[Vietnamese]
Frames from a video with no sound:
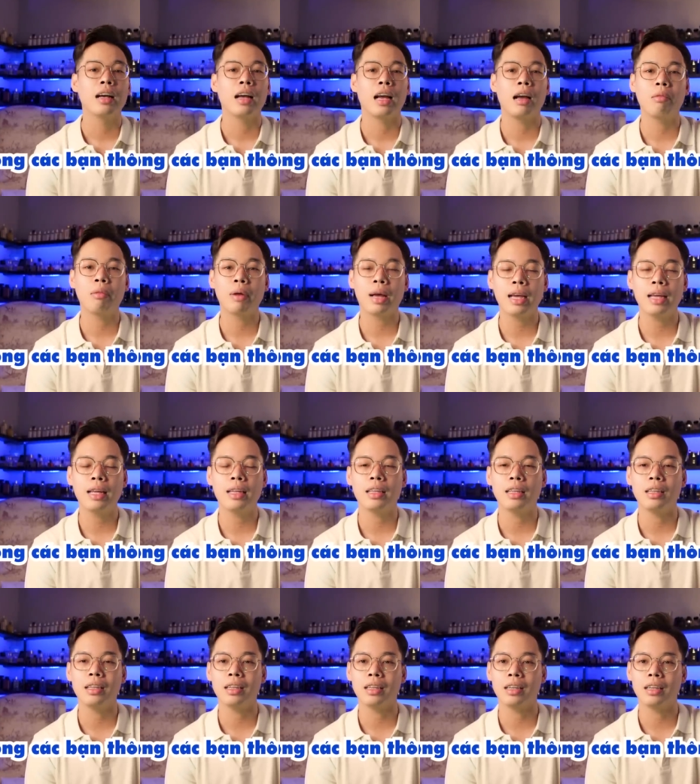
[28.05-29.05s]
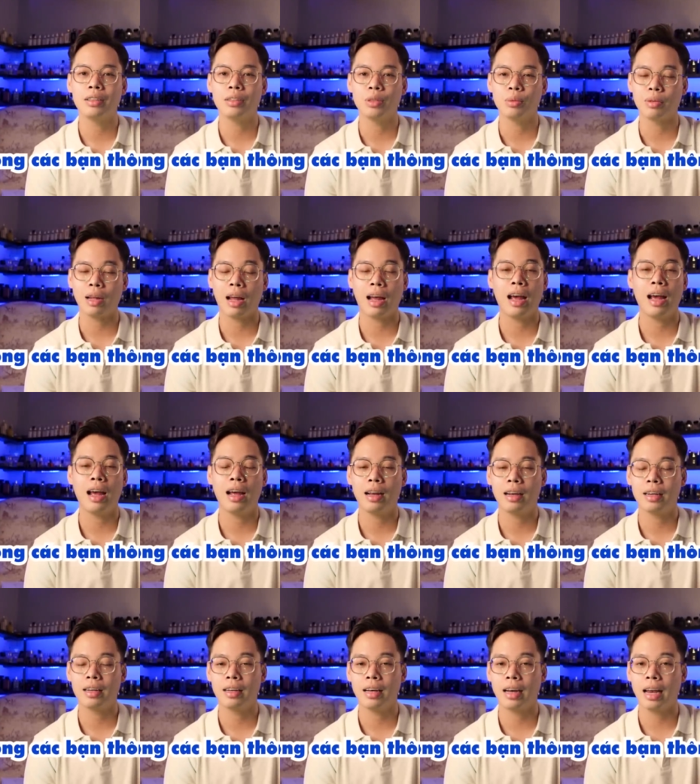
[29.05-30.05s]
Ngày hôm nay thì ờ, chúng ta
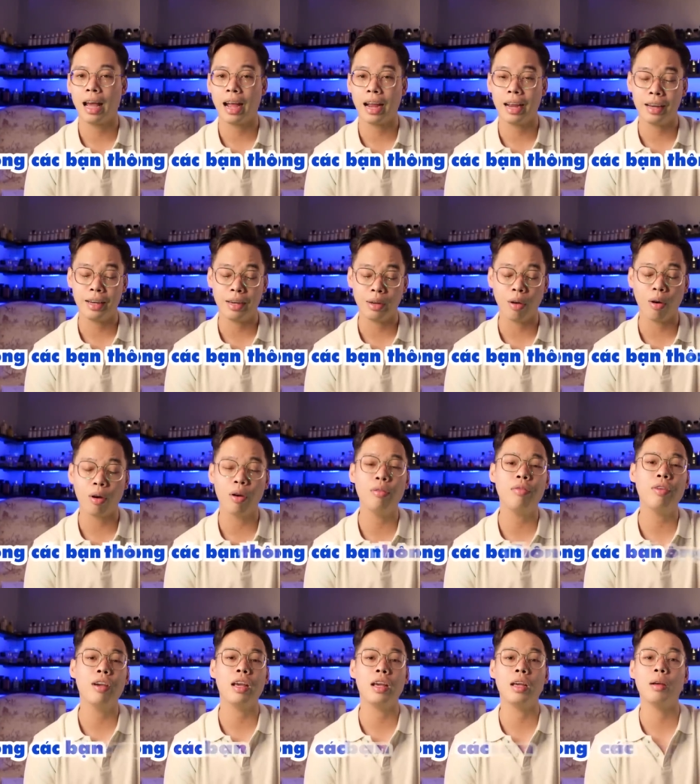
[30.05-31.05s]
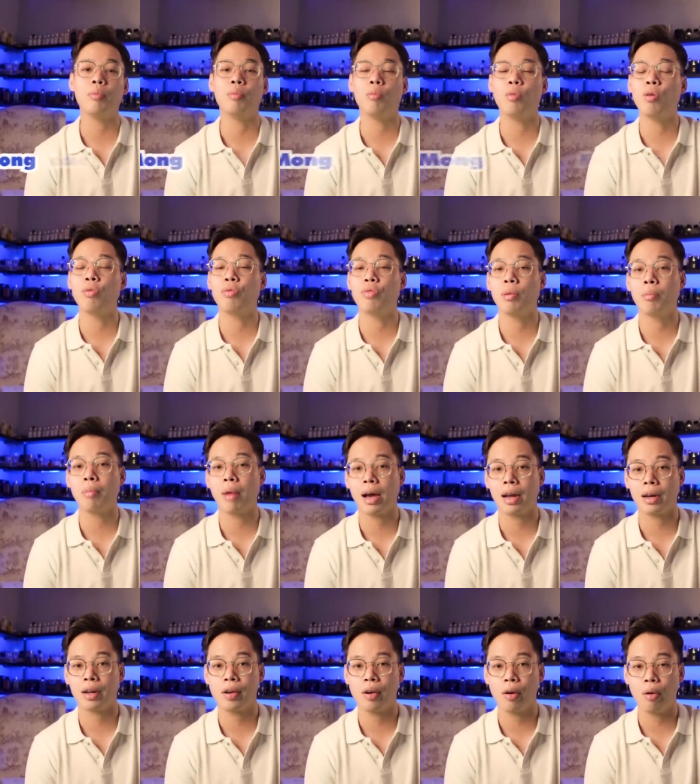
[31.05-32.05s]
lại nói về một phiên
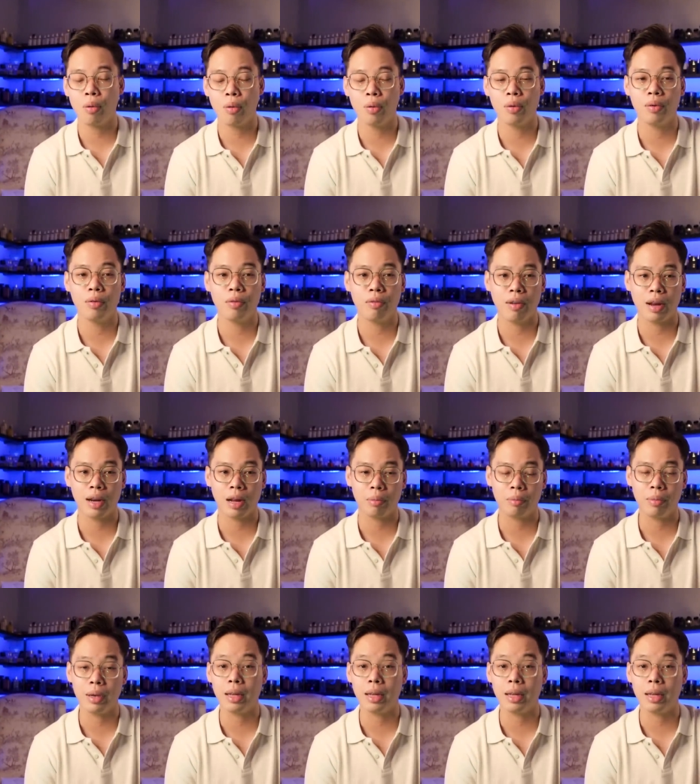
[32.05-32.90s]
bản clone và đặc